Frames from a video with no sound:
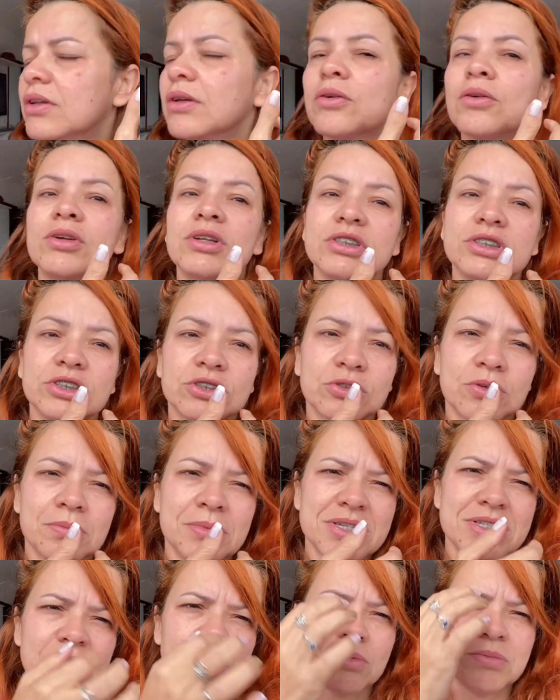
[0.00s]
De quando a gente
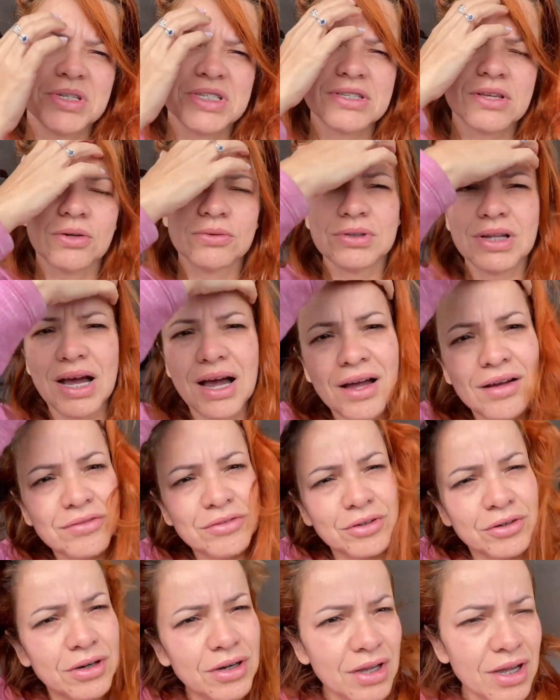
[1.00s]
começa a comer
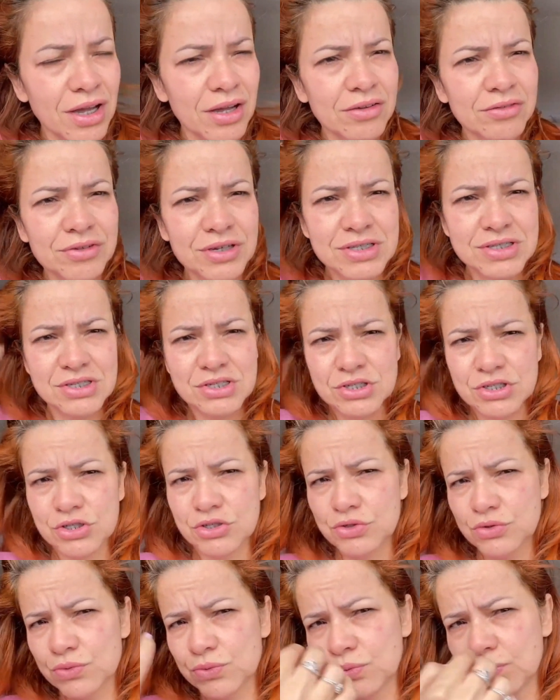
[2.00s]
saudável, fazer
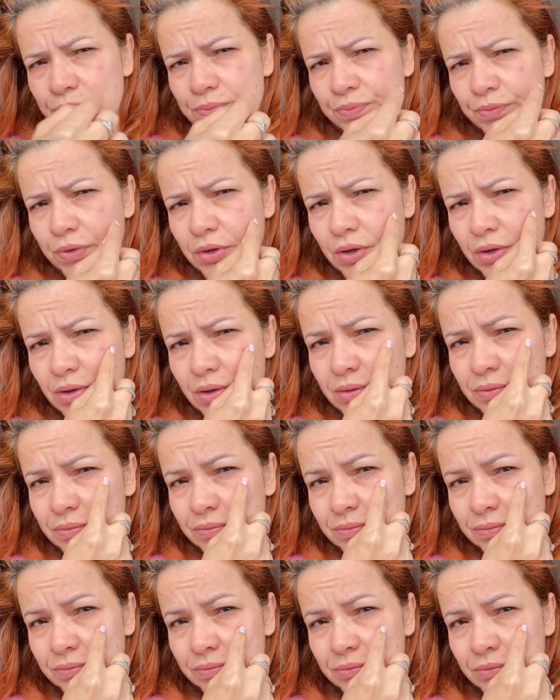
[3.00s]
jejum, ó.
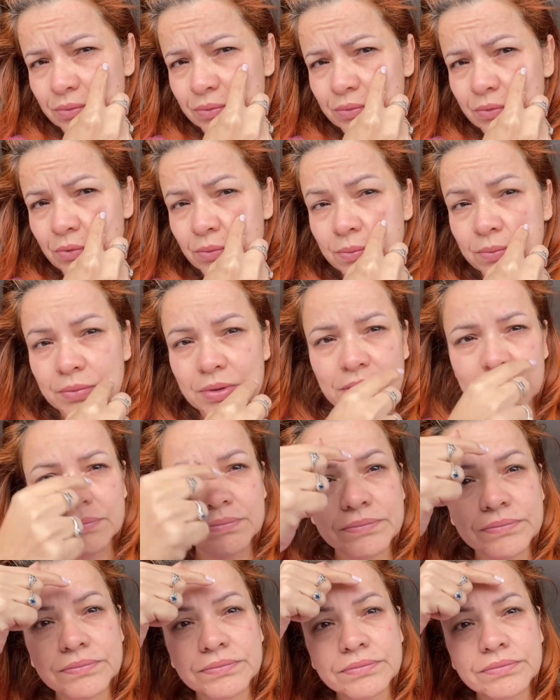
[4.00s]
Uma,
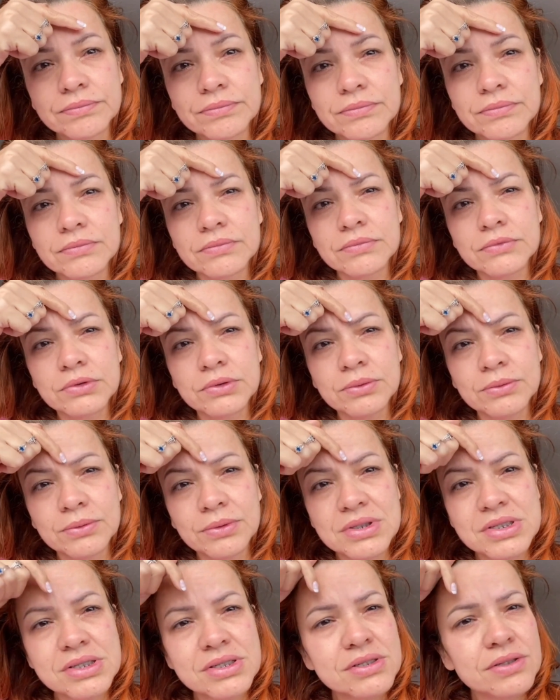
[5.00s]

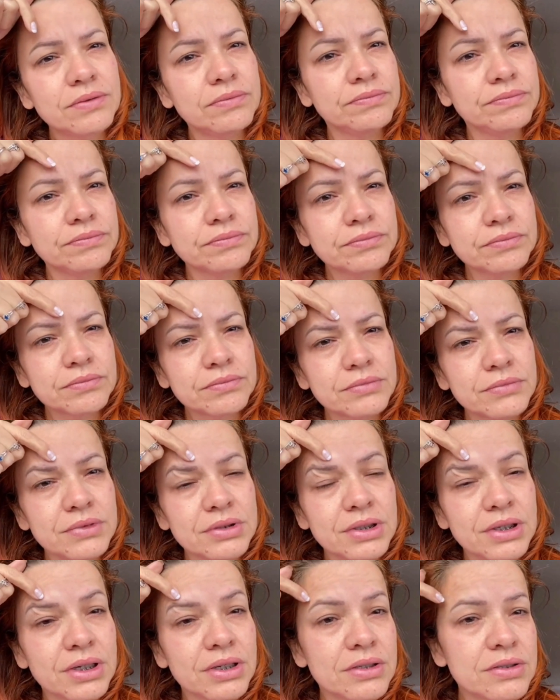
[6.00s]
duas,
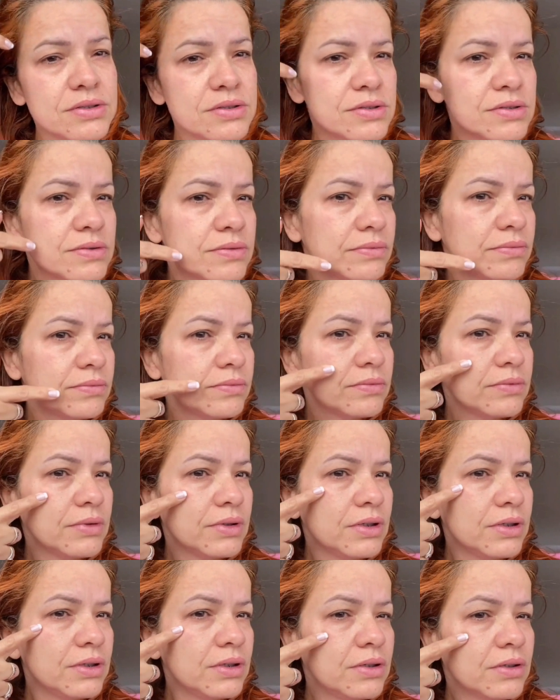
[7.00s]
três,
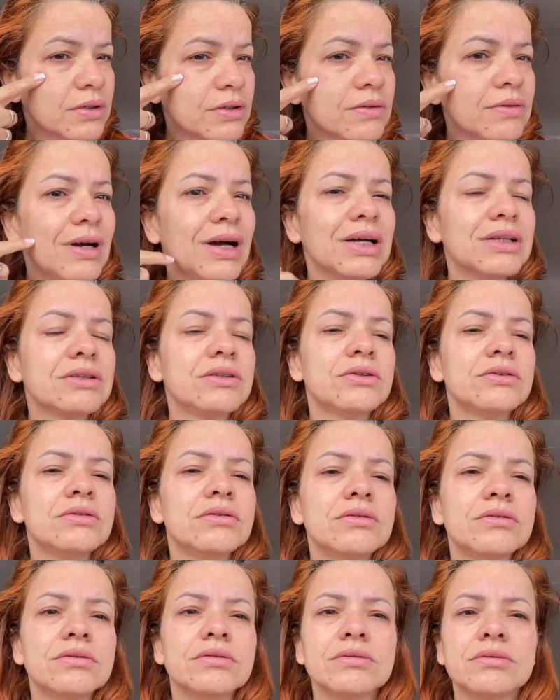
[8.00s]
quatro.
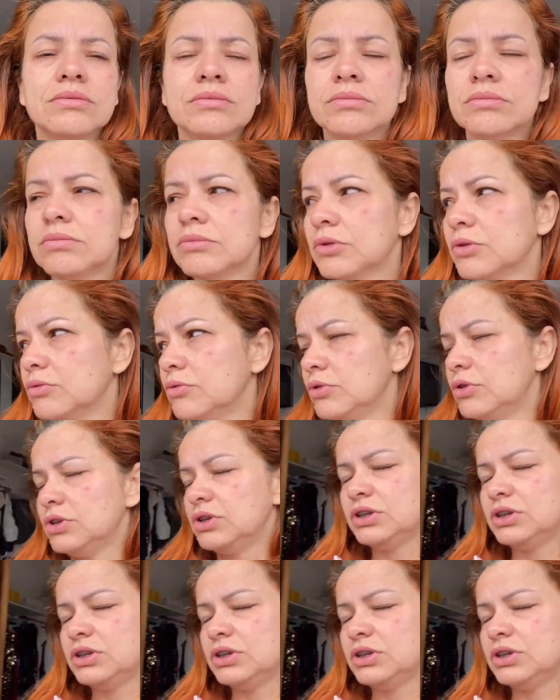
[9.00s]
Bom